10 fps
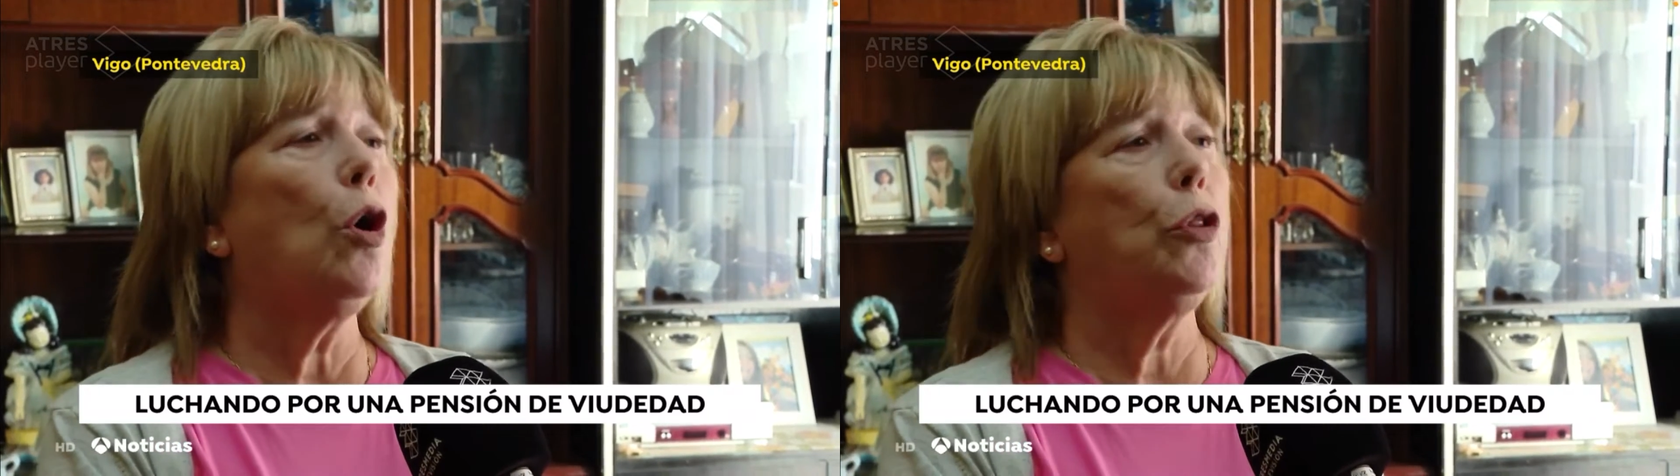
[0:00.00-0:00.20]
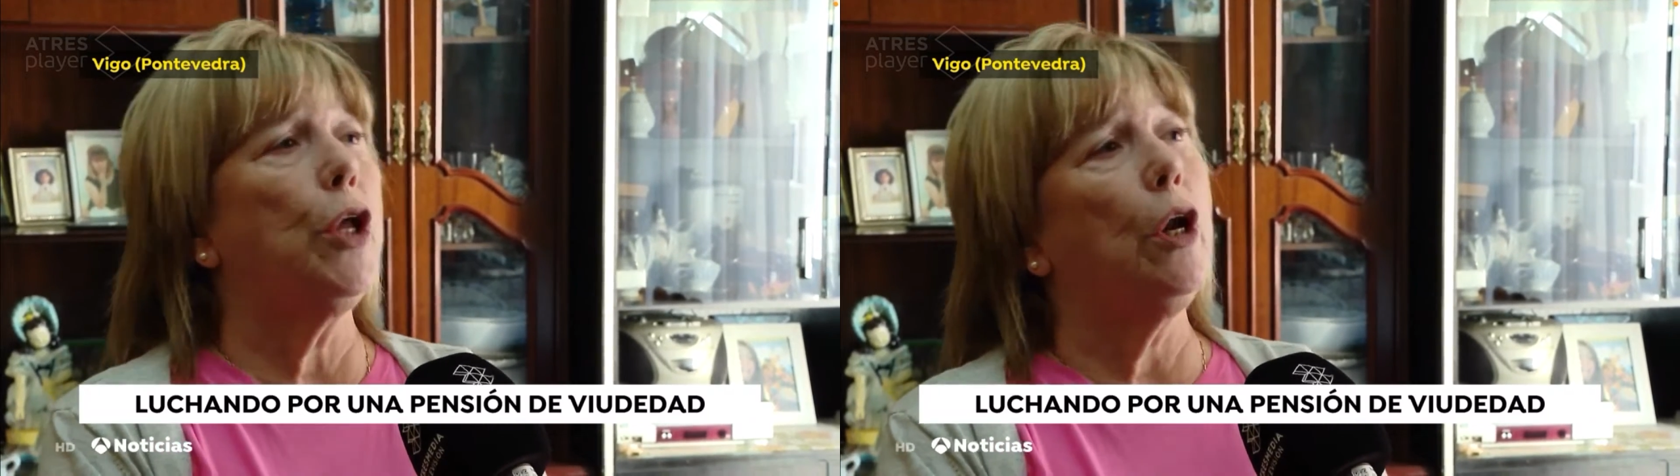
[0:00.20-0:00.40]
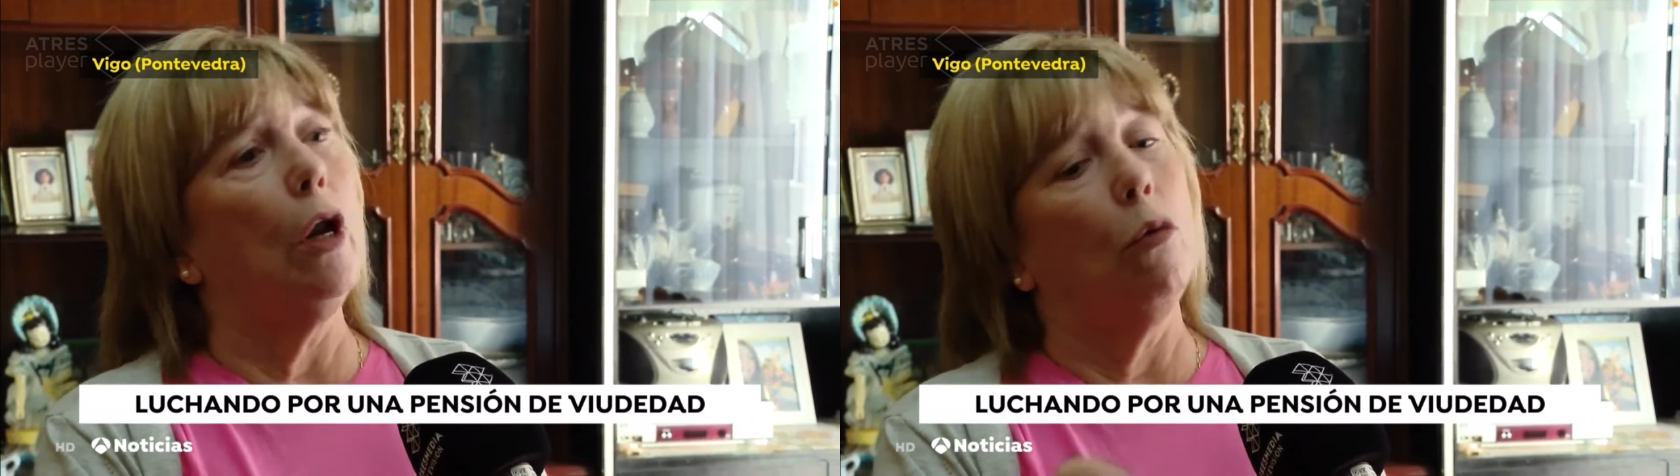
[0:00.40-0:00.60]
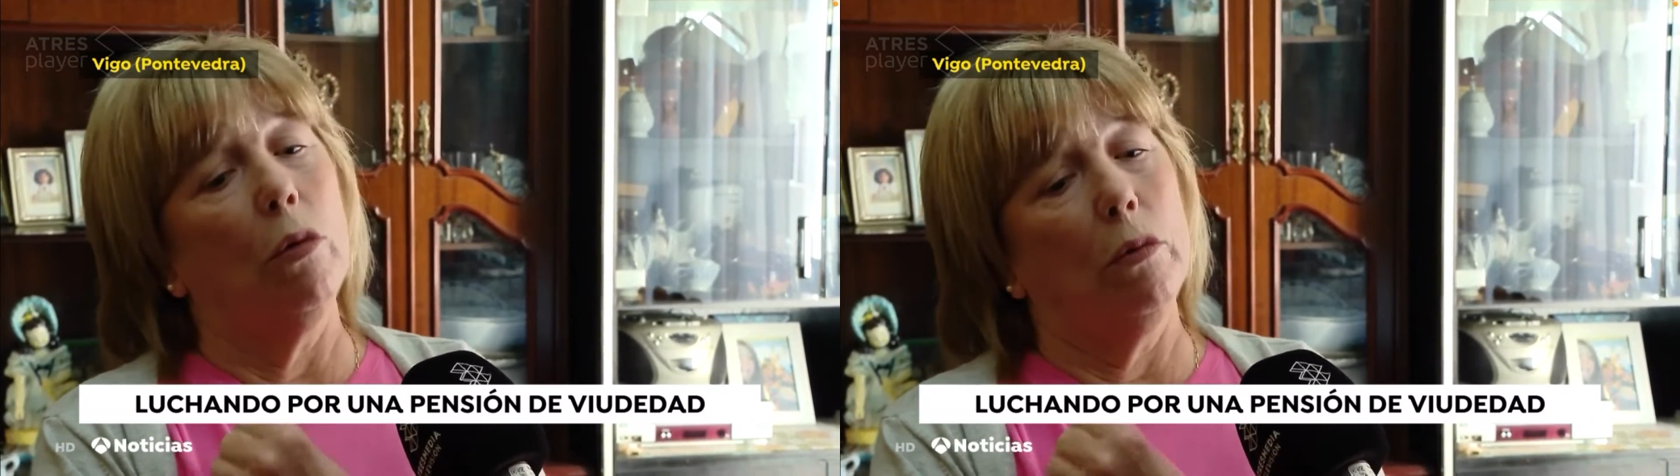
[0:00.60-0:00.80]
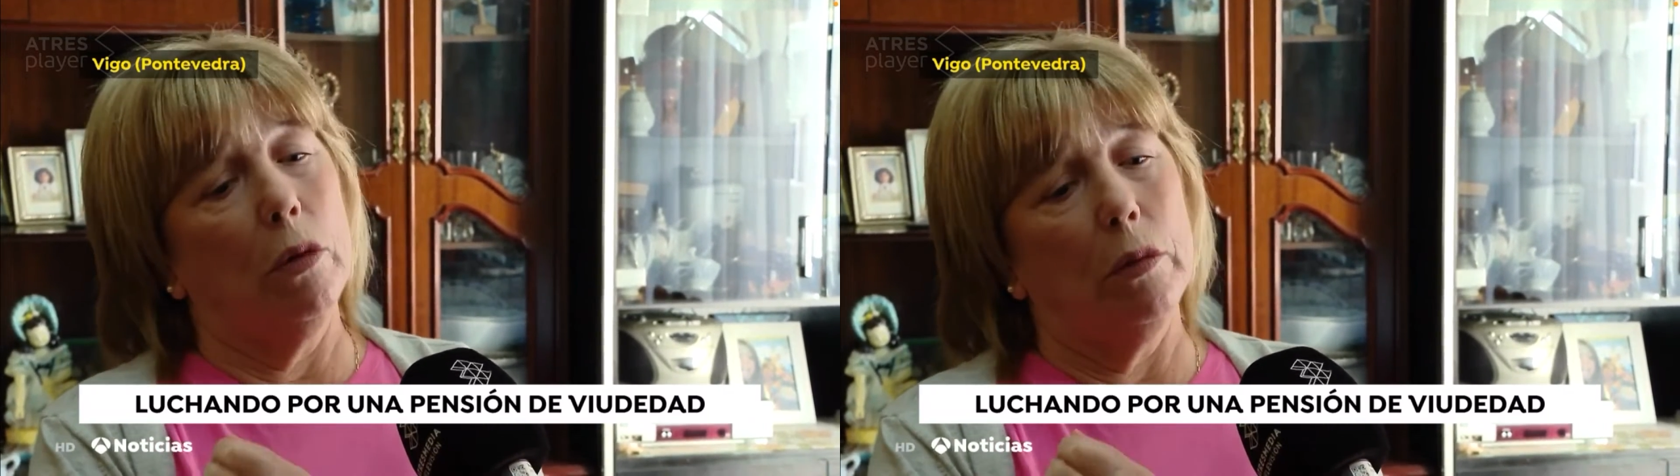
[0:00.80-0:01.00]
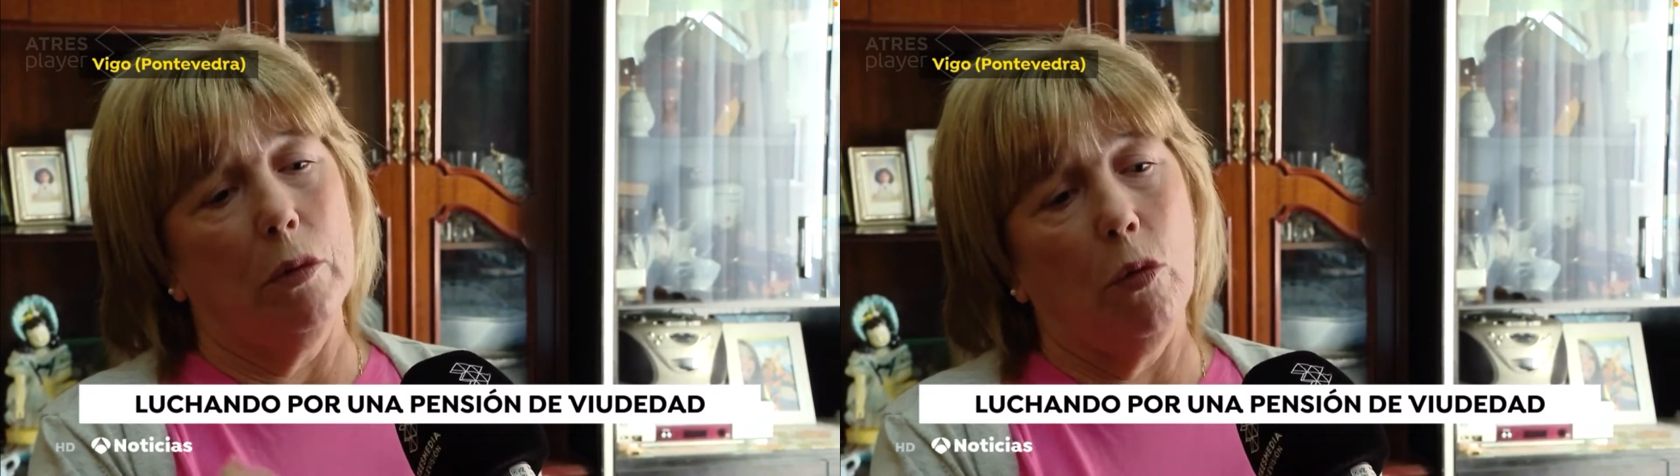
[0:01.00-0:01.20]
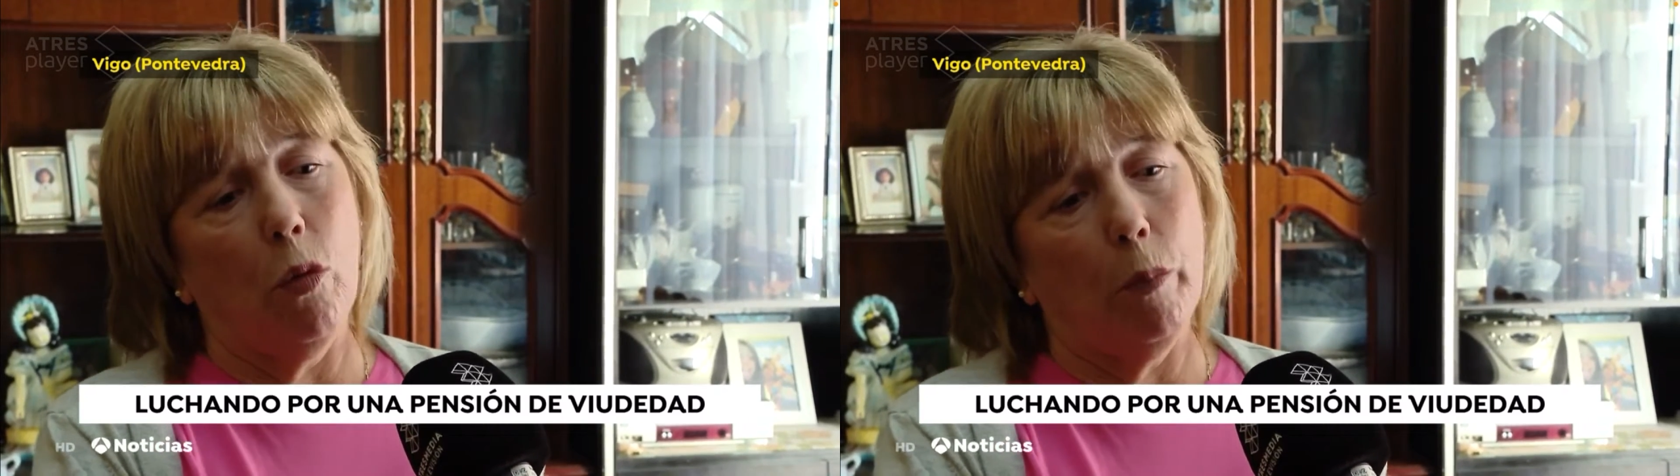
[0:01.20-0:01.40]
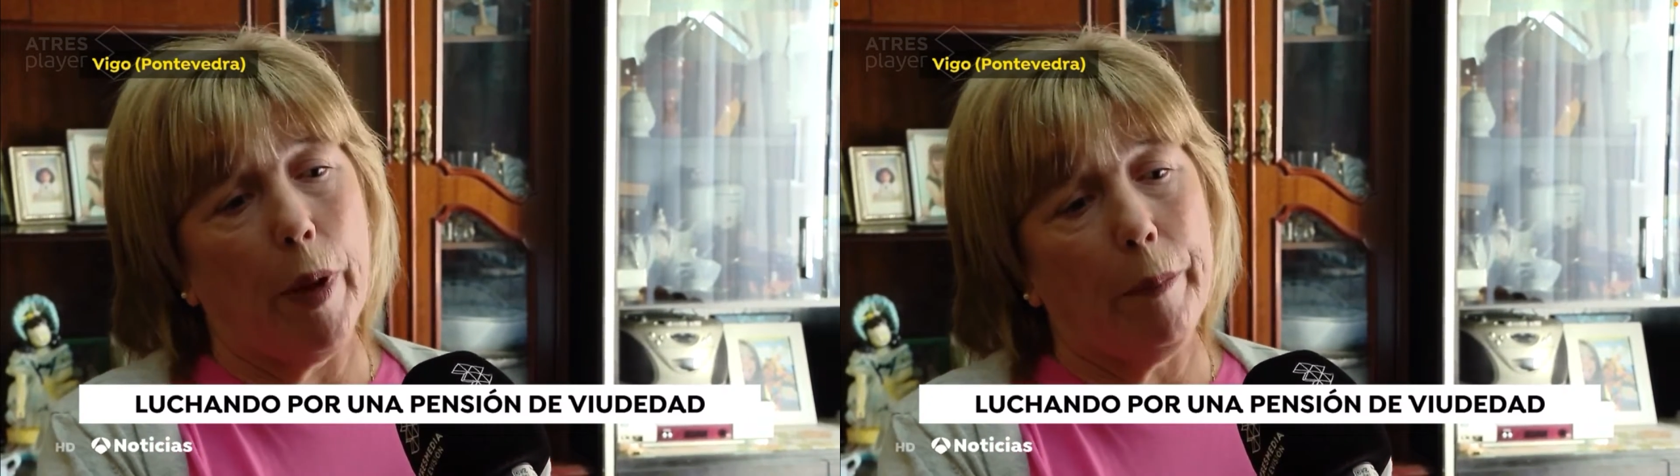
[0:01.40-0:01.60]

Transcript: o tener un, un